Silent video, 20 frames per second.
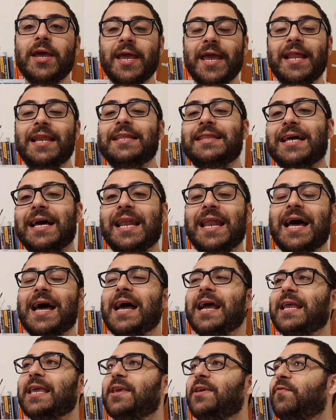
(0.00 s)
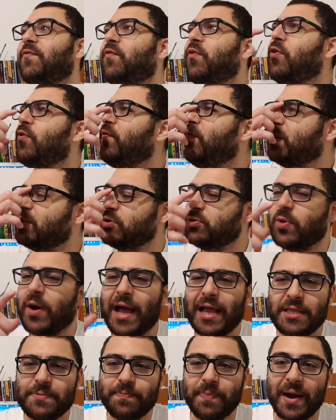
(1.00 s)
Ele tá lá, que foi o vídeo no
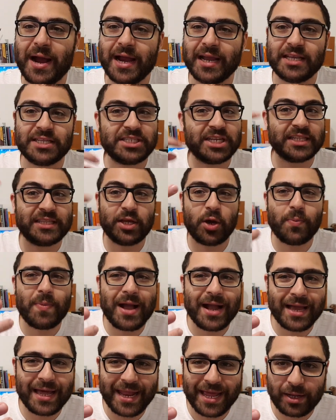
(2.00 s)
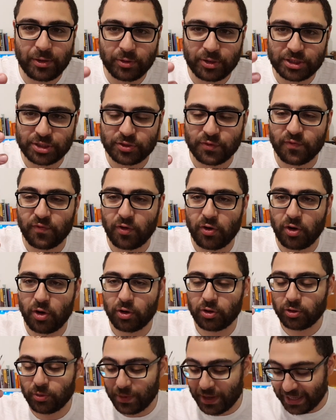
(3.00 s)
Hyde Park. Tinha até o Magrelo, que tinha o
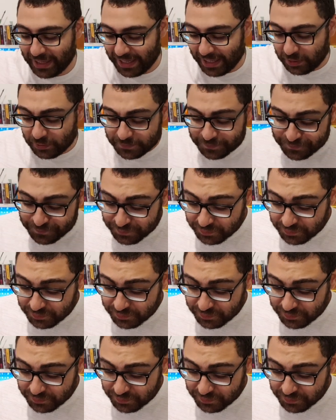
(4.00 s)
vlog do Magrelo.